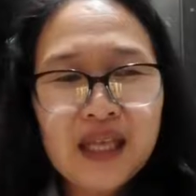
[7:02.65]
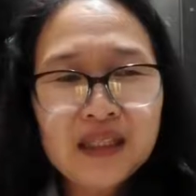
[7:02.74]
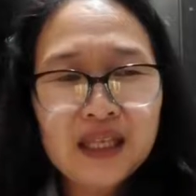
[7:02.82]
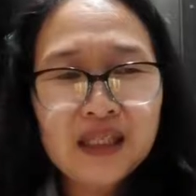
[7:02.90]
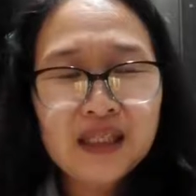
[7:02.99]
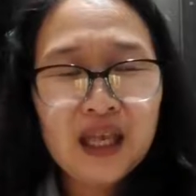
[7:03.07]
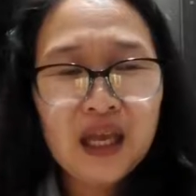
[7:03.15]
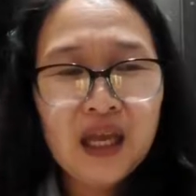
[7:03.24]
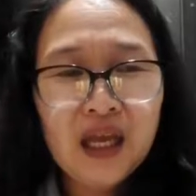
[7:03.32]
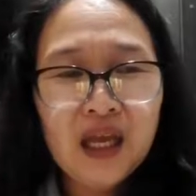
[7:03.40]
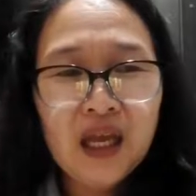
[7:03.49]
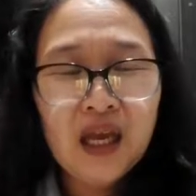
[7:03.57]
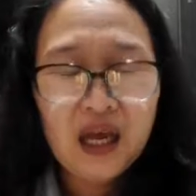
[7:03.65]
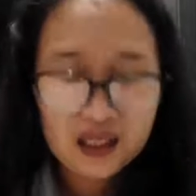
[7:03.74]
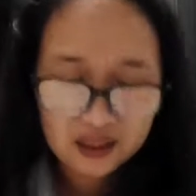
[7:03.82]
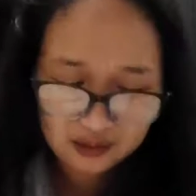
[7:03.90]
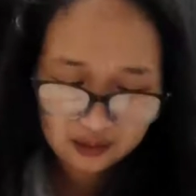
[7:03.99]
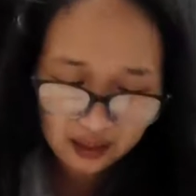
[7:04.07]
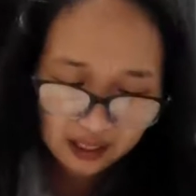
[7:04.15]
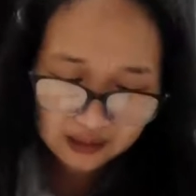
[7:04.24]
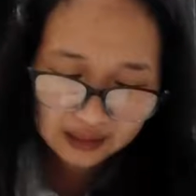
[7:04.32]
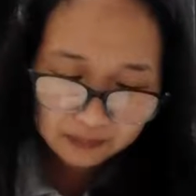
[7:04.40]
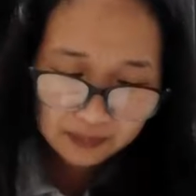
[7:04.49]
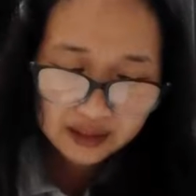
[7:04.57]
natin na ang, ang
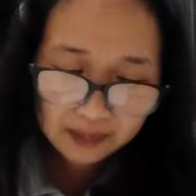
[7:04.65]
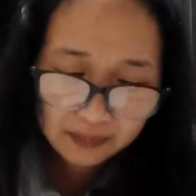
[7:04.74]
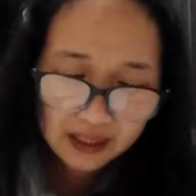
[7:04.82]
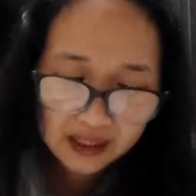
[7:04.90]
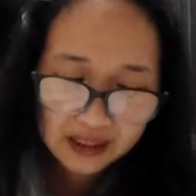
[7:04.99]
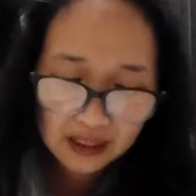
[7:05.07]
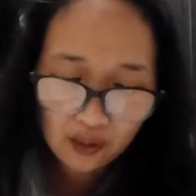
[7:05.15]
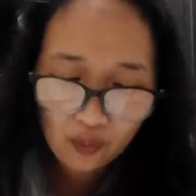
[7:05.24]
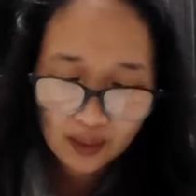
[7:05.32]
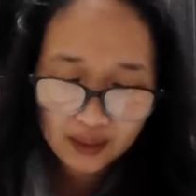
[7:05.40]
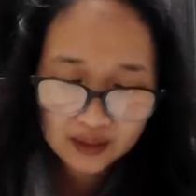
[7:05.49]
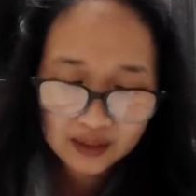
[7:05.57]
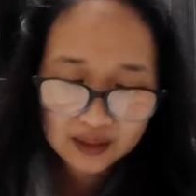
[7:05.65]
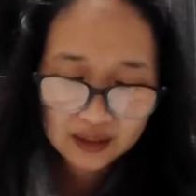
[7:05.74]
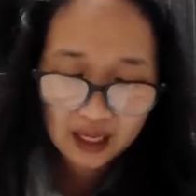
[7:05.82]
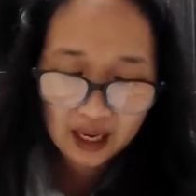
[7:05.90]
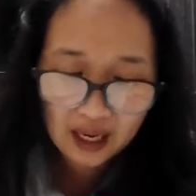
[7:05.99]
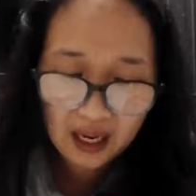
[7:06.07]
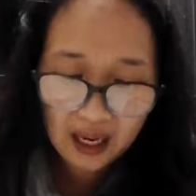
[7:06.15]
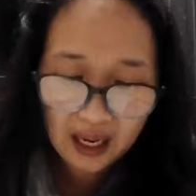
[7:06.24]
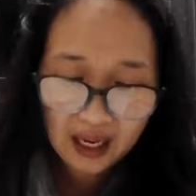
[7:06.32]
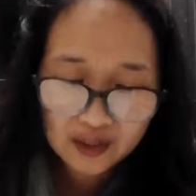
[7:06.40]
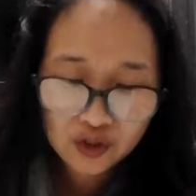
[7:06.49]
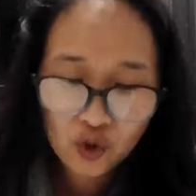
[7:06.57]
ibig sabihin ng quiet is
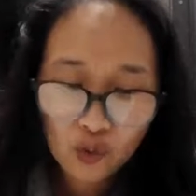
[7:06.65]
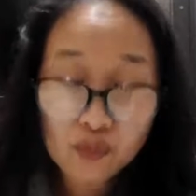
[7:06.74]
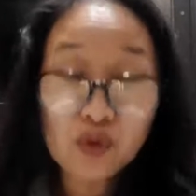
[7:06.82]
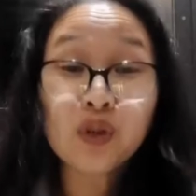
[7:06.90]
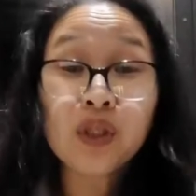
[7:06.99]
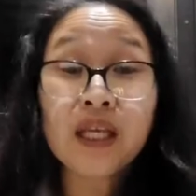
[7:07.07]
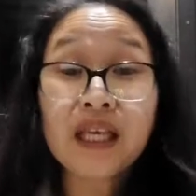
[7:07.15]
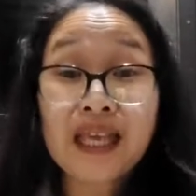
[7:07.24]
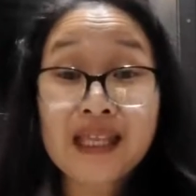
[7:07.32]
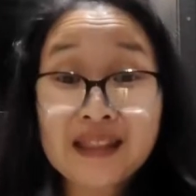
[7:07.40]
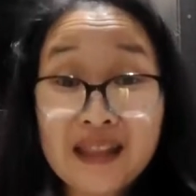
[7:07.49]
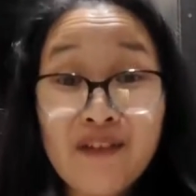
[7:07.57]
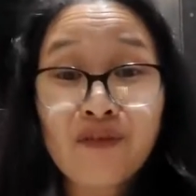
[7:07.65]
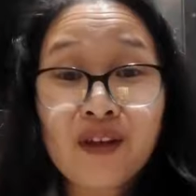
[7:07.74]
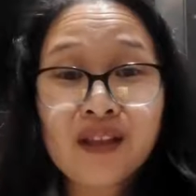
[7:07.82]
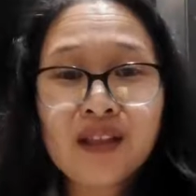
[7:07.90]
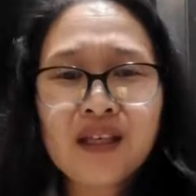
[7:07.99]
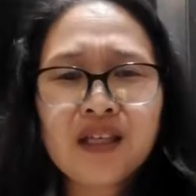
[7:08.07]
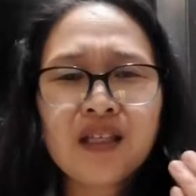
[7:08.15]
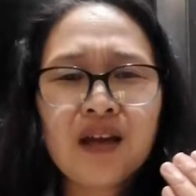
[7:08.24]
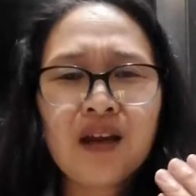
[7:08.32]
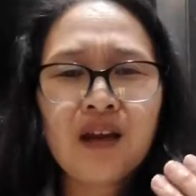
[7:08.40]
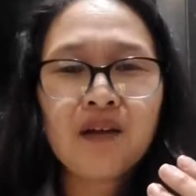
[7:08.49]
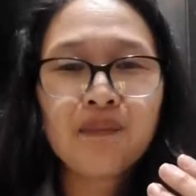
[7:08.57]
uncommunicative. Hindi
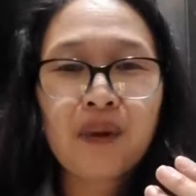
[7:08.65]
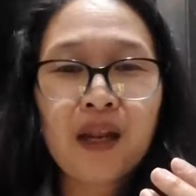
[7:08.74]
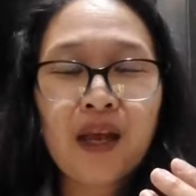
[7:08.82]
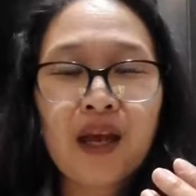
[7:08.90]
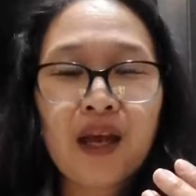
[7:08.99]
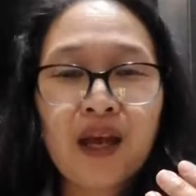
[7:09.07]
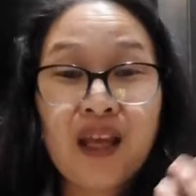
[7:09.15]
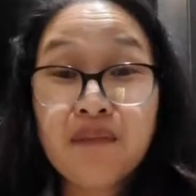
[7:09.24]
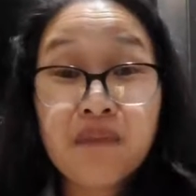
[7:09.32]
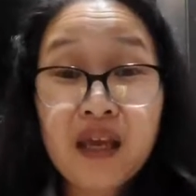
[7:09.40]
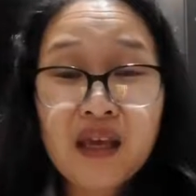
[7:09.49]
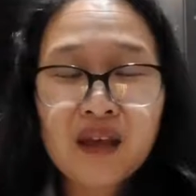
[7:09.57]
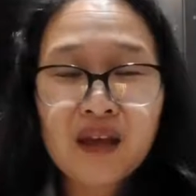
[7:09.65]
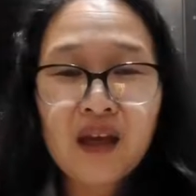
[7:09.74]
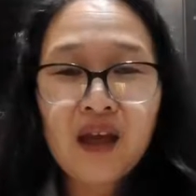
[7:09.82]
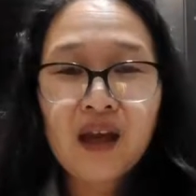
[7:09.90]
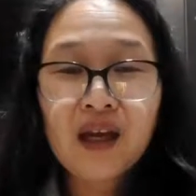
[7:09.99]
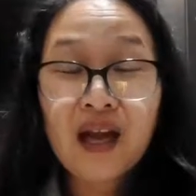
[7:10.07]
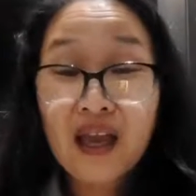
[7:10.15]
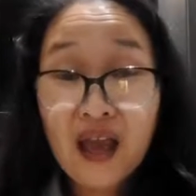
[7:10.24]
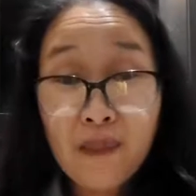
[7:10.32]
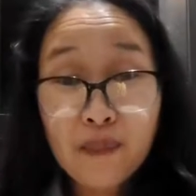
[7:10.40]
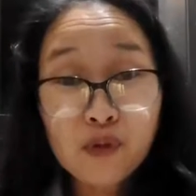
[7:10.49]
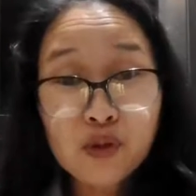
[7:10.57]
siya pala palaimik.
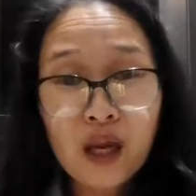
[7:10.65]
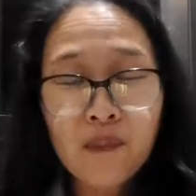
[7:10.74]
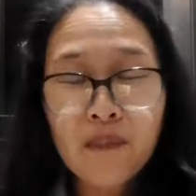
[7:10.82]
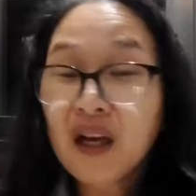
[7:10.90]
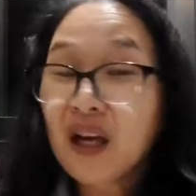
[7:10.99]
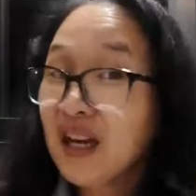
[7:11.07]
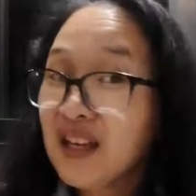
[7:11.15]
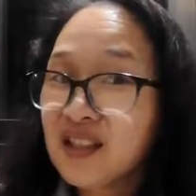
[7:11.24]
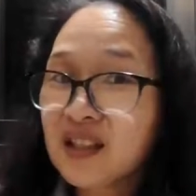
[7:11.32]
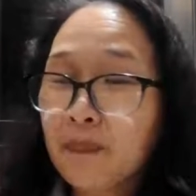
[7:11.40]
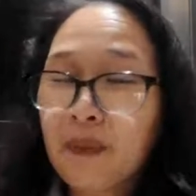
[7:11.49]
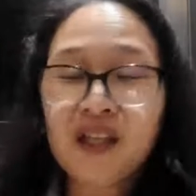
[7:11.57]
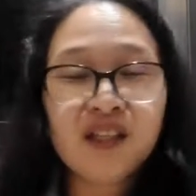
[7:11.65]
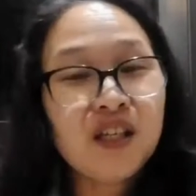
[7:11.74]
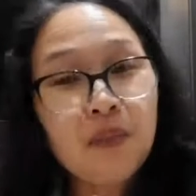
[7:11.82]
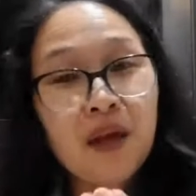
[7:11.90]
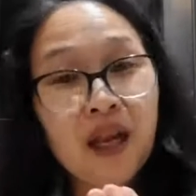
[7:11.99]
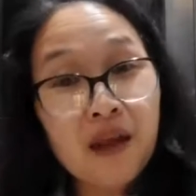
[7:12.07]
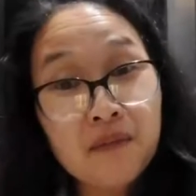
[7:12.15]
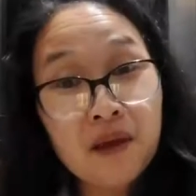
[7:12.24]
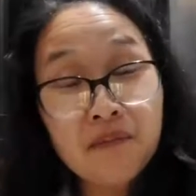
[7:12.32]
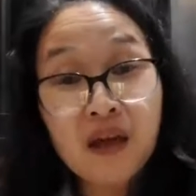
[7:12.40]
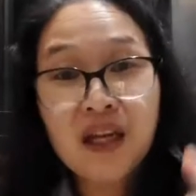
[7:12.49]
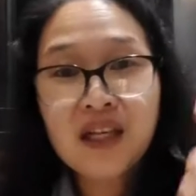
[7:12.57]
Kaya po siya, magaling siya. Pag hindi siya
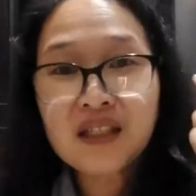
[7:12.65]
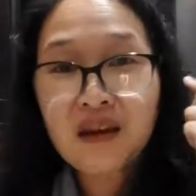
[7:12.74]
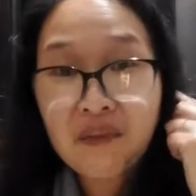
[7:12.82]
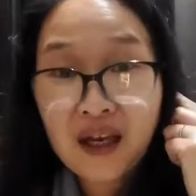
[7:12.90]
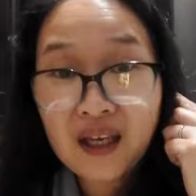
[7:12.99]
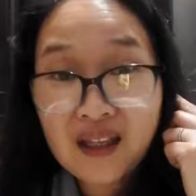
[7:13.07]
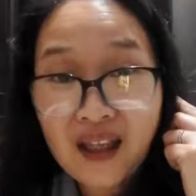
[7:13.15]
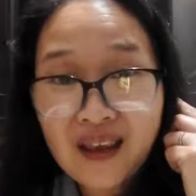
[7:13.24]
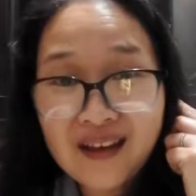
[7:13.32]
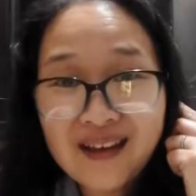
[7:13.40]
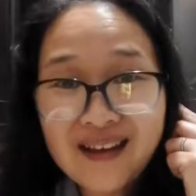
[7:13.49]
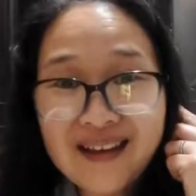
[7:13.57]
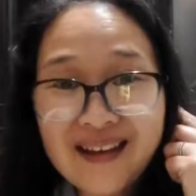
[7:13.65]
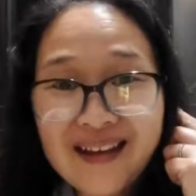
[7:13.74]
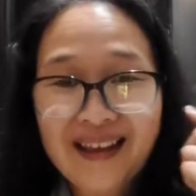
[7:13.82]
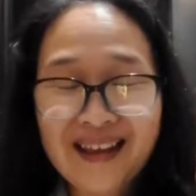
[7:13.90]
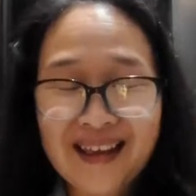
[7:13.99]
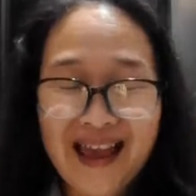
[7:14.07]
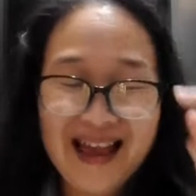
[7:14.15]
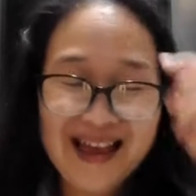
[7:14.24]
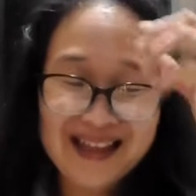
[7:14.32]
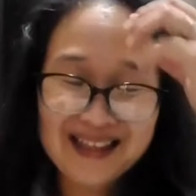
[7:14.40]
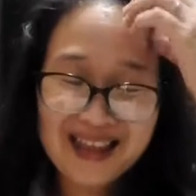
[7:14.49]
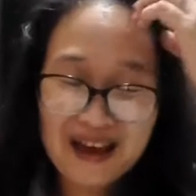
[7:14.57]
palaimik, magaling siyang makinig.
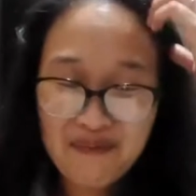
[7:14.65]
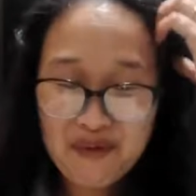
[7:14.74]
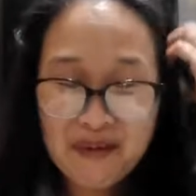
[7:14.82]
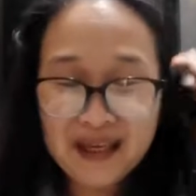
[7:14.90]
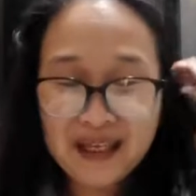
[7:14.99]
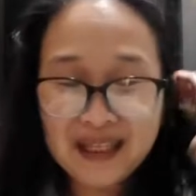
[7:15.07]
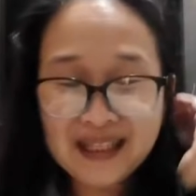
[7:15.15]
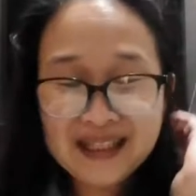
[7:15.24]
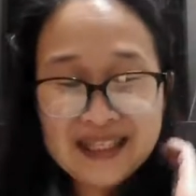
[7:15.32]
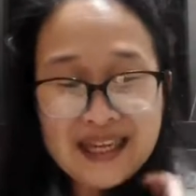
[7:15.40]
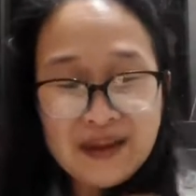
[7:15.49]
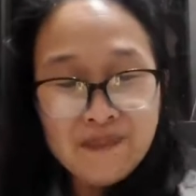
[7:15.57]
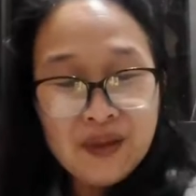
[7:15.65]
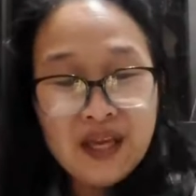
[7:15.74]
Ayan. Kaya po makikita dyan.